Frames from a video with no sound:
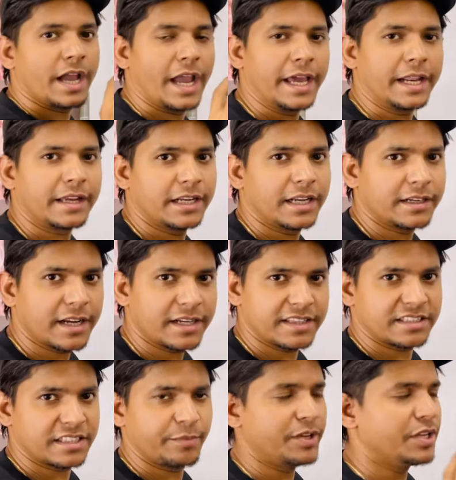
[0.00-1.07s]
हेयर कलर
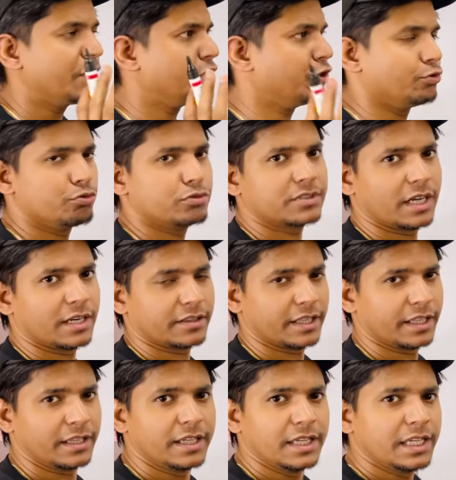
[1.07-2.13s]
करते समय यूज
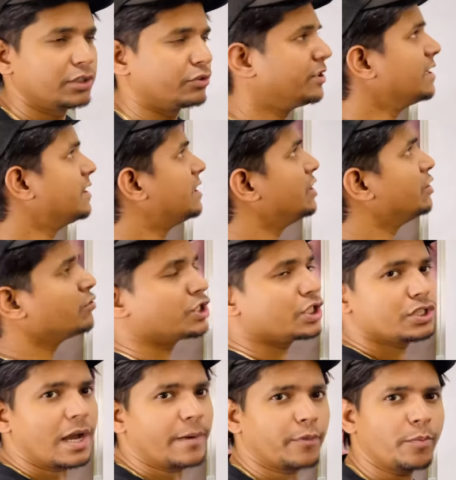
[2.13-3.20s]
करते हैं तो ये तीनों
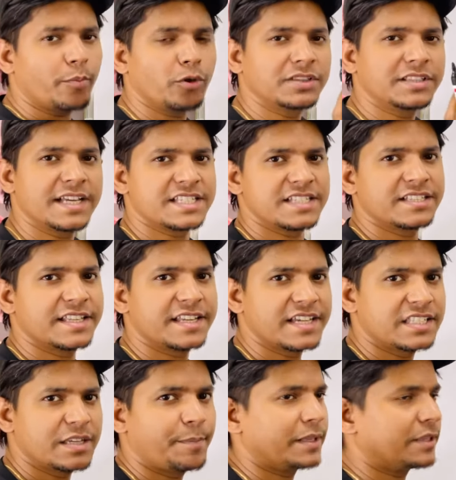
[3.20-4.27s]
चीज आपको बहुत ही अच्छी
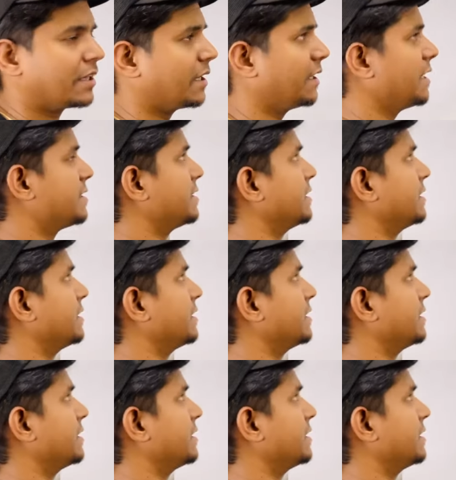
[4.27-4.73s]
तरीके से पता रहना